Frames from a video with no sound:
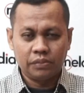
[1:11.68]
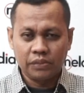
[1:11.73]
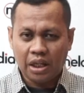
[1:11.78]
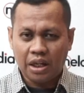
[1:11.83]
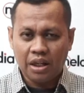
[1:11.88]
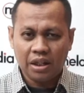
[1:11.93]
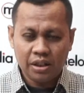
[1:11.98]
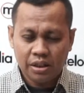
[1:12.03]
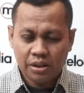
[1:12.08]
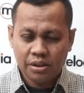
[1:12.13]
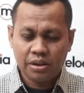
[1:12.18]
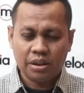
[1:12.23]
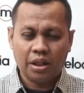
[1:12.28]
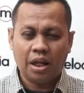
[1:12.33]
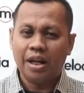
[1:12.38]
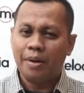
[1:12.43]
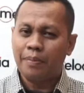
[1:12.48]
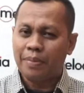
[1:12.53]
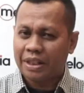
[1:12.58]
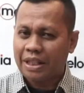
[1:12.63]
Nah,
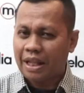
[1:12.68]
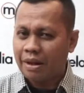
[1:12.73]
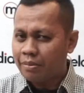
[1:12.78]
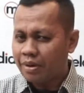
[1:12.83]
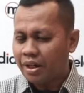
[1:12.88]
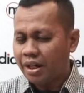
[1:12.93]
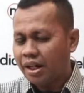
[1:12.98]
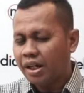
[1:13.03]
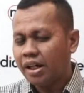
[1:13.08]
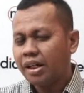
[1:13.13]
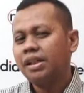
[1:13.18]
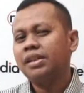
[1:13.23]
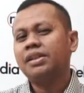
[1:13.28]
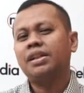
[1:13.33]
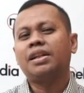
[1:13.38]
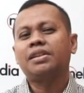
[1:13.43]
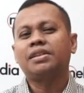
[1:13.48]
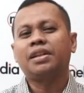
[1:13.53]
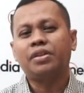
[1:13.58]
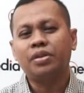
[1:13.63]
sekarang yang pertama
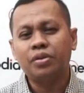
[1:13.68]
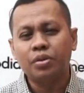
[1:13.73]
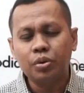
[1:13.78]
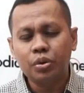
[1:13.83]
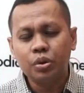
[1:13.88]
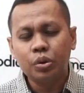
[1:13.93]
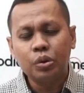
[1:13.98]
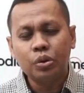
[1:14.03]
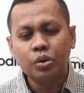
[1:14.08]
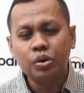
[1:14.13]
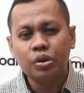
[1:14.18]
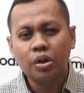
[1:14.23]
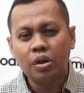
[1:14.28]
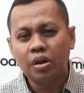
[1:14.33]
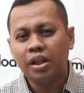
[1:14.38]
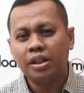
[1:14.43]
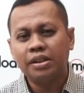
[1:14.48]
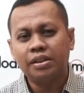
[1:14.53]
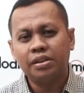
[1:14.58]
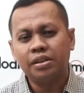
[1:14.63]
salah satu
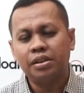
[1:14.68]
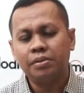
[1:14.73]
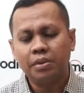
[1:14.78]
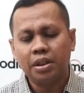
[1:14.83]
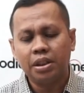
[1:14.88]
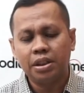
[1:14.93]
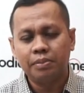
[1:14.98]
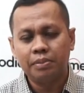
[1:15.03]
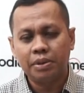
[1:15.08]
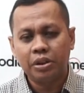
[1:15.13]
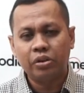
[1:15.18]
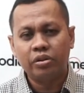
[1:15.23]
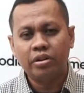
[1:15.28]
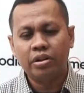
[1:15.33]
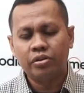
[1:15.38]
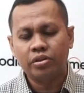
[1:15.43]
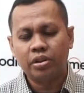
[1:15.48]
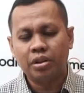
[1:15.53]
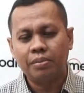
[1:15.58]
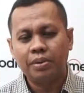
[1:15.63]
koleksi simbal di Melodia
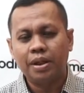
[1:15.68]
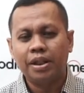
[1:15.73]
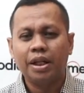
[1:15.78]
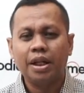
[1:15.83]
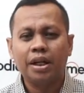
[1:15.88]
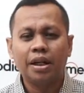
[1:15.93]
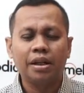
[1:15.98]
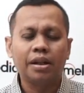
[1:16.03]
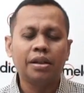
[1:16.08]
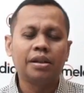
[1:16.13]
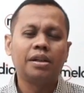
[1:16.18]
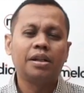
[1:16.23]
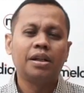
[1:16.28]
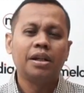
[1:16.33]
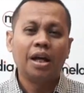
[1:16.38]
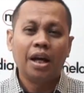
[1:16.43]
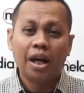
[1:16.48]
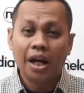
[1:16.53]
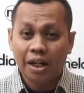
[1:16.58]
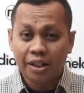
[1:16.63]
Surabaya
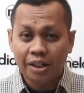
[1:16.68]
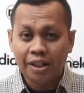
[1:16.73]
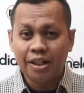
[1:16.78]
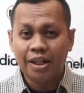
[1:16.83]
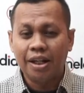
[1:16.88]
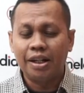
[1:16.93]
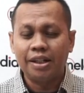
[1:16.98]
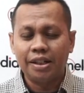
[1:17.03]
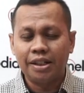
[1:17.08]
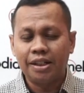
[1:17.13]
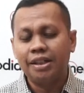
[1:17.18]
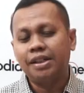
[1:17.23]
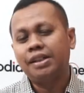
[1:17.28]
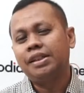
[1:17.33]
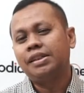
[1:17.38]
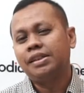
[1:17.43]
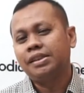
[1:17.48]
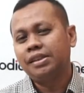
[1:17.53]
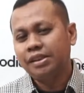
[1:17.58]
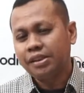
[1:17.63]
ada dari
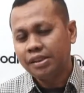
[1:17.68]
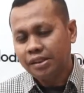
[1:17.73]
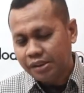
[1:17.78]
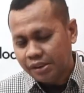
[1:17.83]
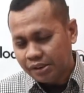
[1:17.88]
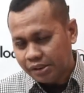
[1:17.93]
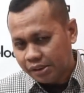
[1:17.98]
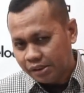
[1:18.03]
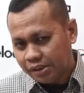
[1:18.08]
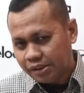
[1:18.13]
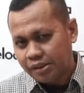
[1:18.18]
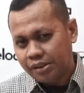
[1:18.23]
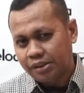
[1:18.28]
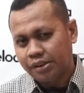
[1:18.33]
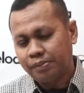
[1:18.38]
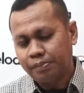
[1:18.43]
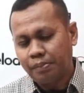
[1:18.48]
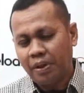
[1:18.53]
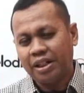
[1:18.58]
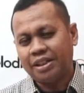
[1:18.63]

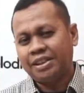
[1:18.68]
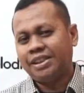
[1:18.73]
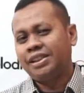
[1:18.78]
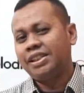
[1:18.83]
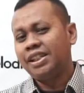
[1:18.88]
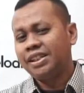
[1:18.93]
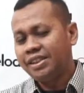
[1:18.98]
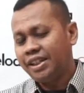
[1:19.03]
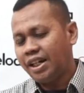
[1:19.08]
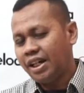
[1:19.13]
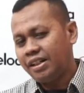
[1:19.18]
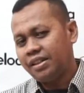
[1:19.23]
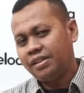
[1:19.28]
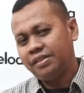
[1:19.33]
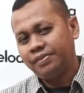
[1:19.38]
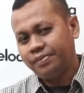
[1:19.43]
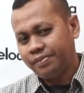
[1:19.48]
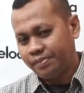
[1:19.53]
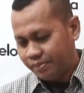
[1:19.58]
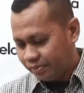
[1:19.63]
merek Zilzian.
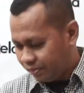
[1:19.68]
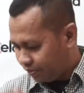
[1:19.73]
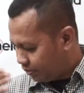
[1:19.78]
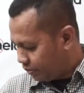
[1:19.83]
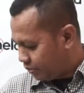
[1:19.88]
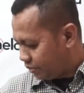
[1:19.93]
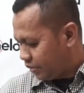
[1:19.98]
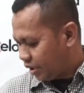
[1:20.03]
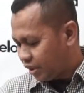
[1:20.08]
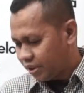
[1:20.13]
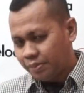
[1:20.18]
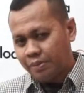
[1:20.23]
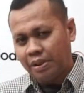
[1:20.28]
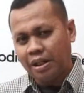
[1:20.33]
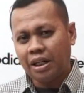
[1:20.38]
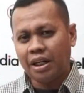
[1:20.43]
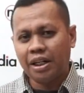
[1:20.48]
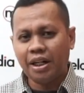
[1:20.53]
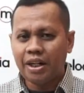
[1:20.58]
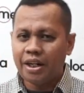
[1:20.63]
Yang sebelah
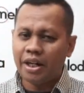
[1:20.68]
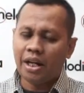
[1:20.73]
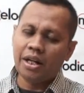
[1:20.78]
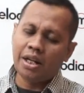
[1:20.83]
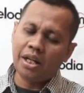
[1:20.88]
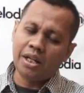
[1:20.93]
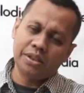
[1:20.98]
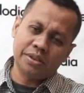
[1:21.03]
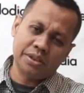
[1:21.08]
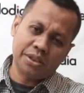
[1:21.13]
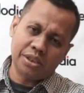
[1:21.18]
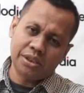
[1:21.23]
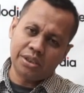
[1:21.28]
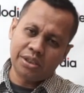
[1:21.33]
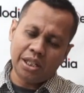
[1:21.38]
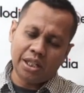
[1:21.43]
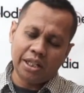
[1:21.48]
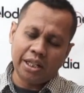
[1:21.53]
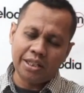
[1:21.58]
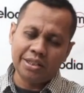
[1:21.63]
kanan ini ada
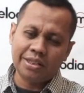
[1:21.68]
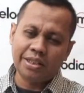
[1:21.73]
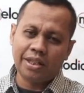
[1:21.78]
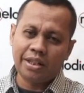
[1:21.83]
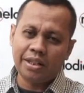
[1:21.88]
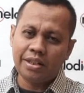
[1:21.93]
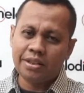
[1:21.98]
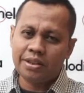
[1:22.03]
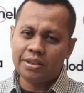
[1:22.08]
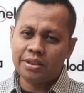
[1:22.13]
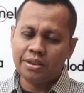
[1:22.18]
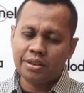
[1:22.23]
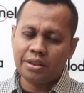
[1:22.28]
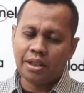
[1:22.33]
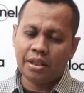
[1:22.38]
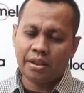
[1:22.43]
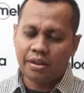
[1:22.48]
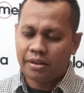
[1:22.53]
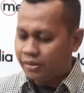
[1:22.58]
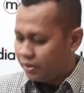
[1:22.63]
Zilzian S series
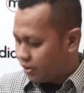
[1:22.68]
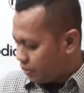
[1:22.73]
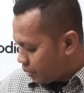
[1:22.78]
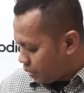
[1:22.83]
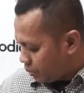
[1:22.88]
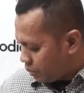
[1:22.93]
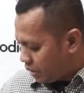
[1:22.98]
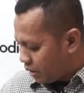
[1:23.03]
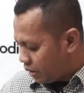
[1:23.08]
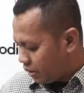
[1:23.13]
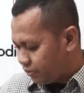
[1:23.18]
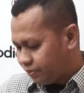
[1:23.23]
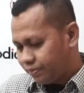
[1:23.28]
set, teman-teman.